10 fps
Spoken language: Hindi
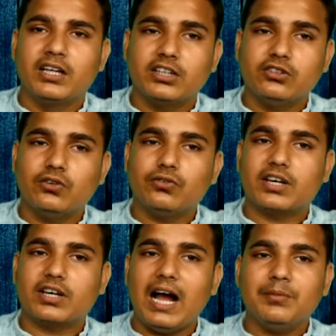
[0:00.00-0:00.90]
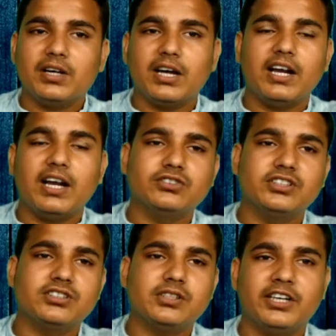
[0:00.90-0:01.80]
कि जो काम कर रहा है वो
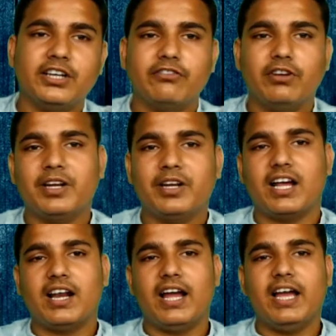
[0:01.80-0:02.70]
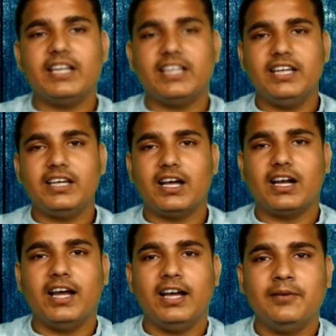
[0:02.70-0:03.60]
सिस्टमेटिक वे में कर रहा है कि नहीं कर
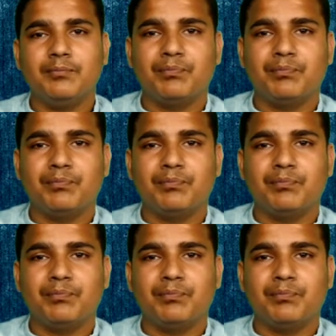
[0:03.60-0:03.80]
रहा है